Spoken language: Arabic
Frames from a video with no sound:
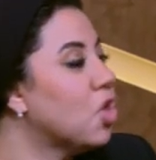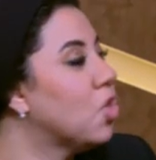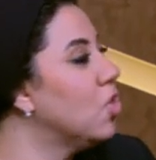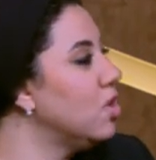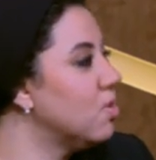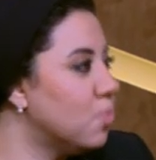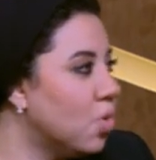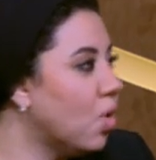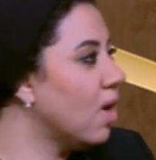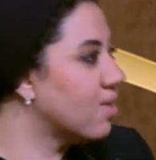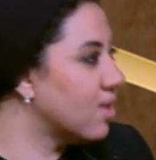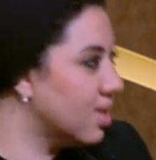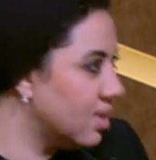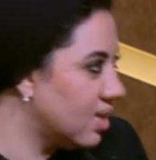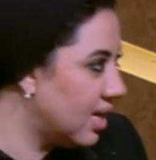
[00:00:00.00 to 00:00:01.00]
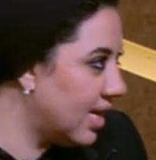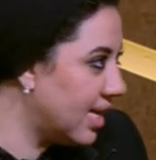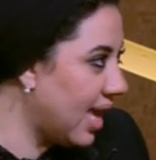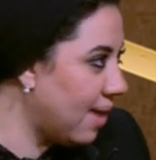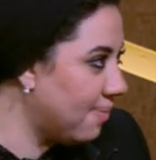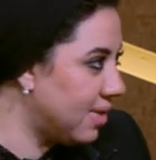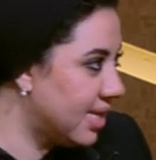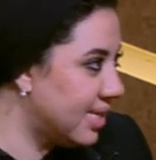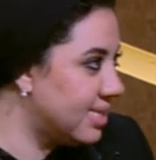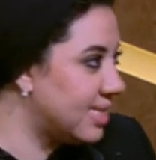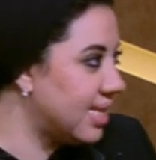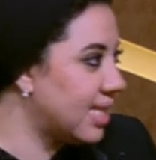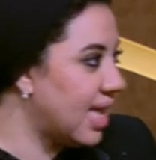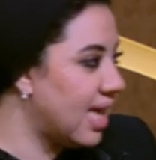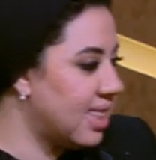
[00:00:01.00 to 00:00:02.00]
كل مواطن يحمل
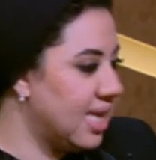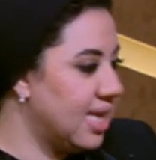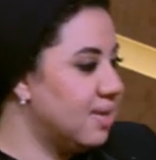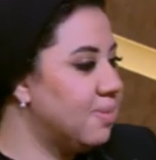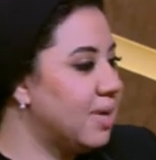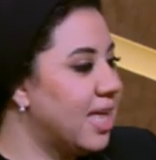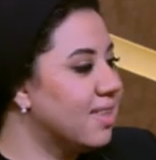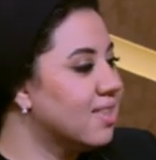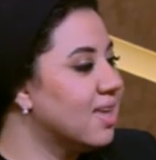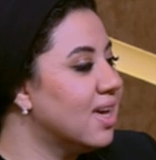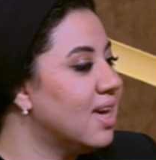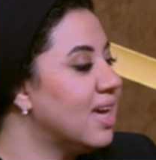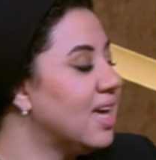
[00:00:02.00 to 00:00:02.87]
جنسيه هذه البلاد